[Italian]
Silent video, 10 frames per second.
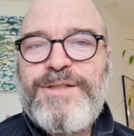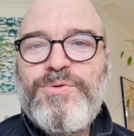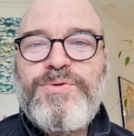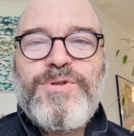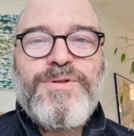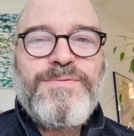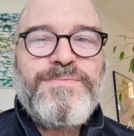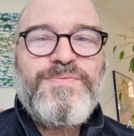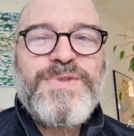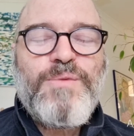È
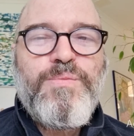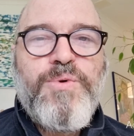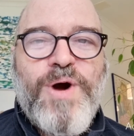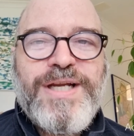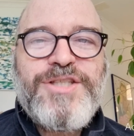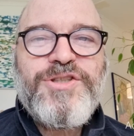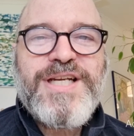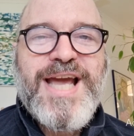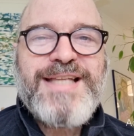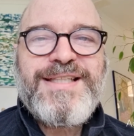tutto, una buona
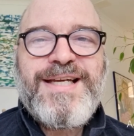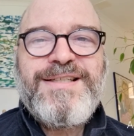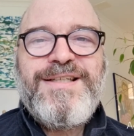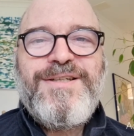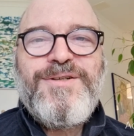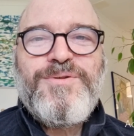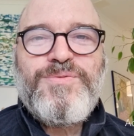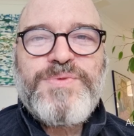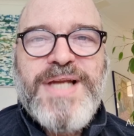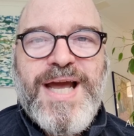giornata,
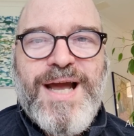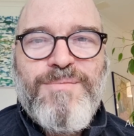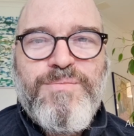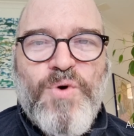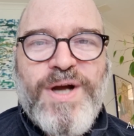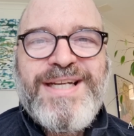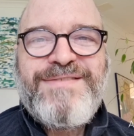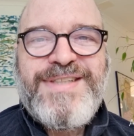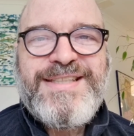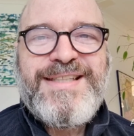una buona
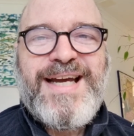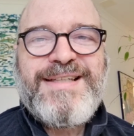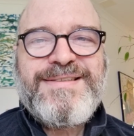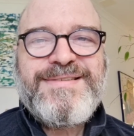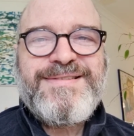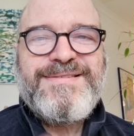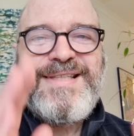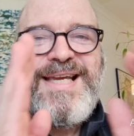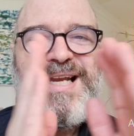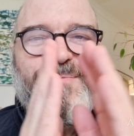vita
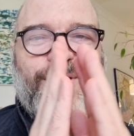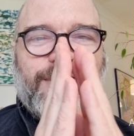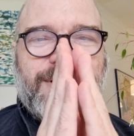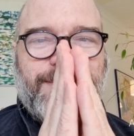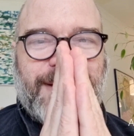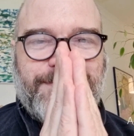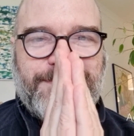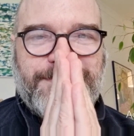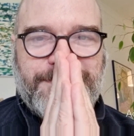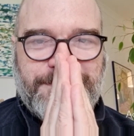e alla prossima.